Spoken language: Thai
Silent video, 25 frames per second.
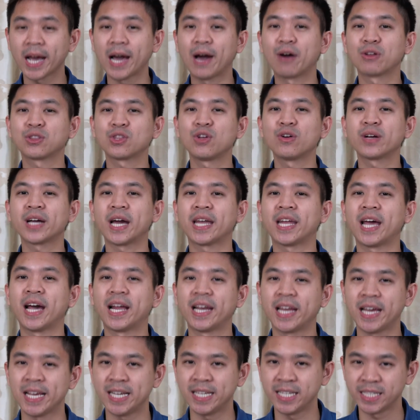เขาต้องการ
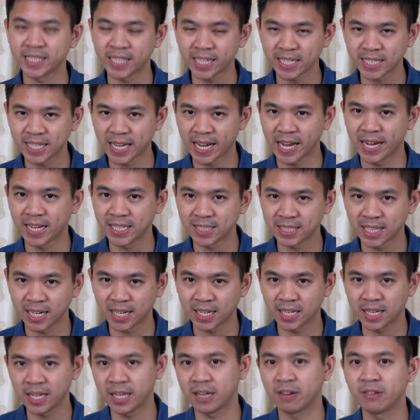อะไรสักอย่างจาก
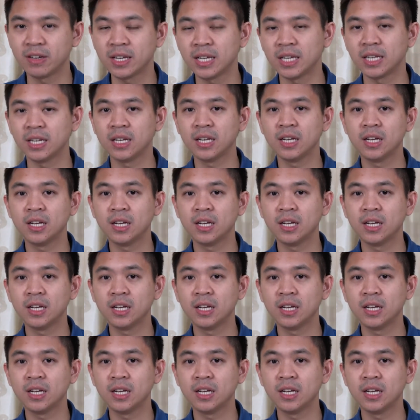แกรี่